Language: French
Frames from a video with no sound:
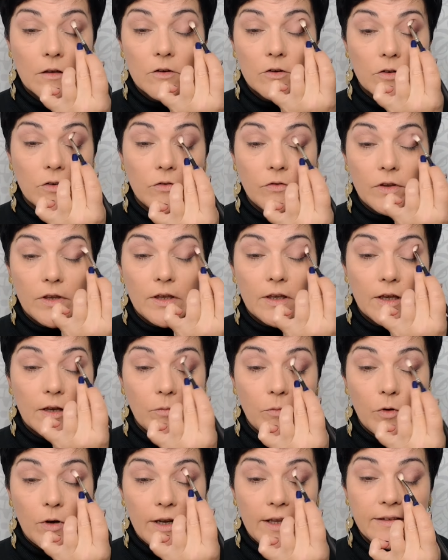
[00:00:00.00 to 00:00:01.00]
Je vais
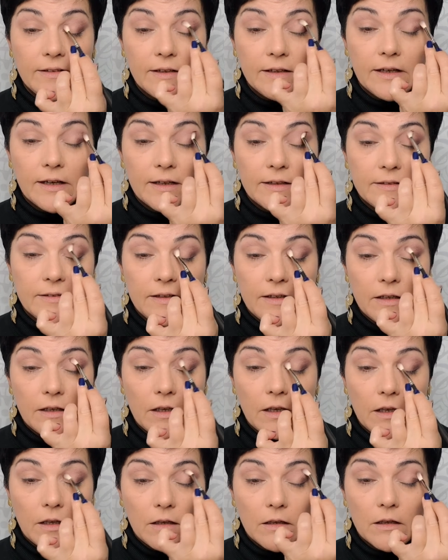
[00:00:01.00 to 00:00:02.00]
également la dégrader
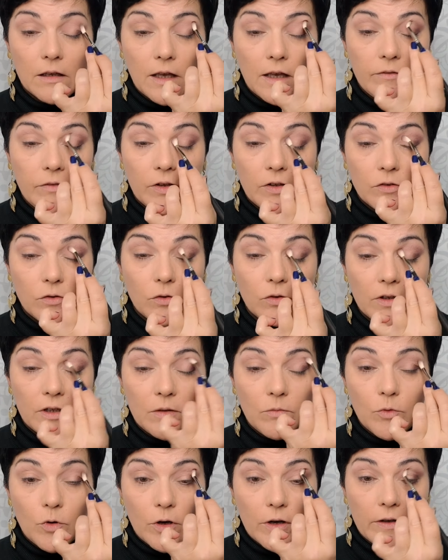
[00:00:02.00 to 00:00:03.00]
avec ce
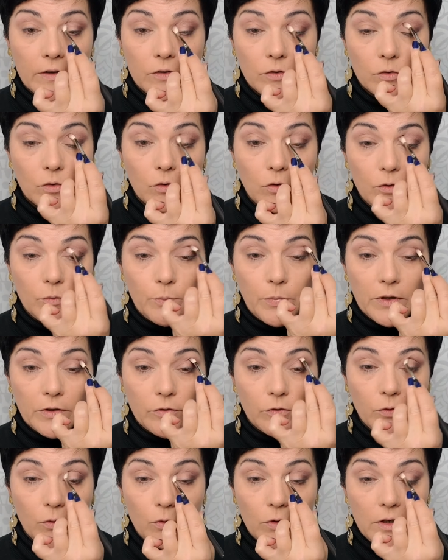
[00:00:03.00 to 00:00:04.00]
qui me reste sur le
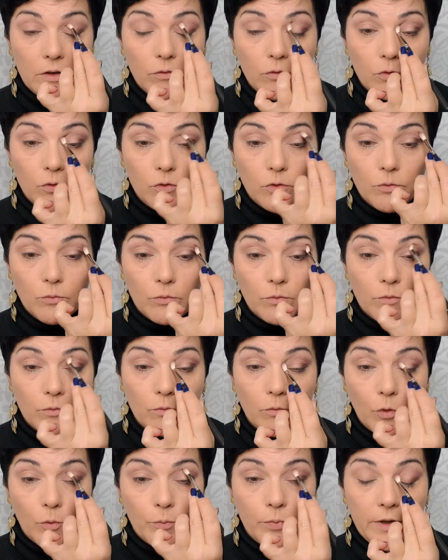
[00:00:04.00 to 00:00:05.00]
pinceau au niveau de
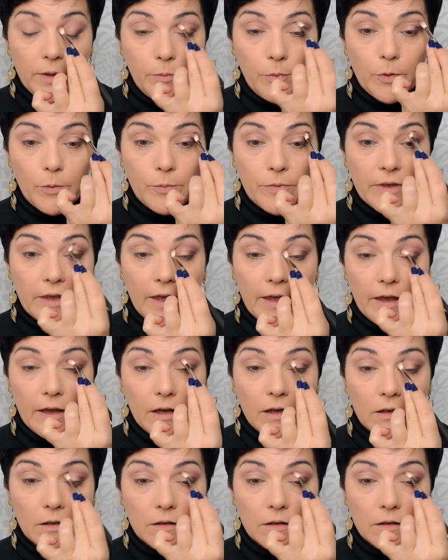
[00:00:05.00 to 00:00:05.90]
mon pli paupière,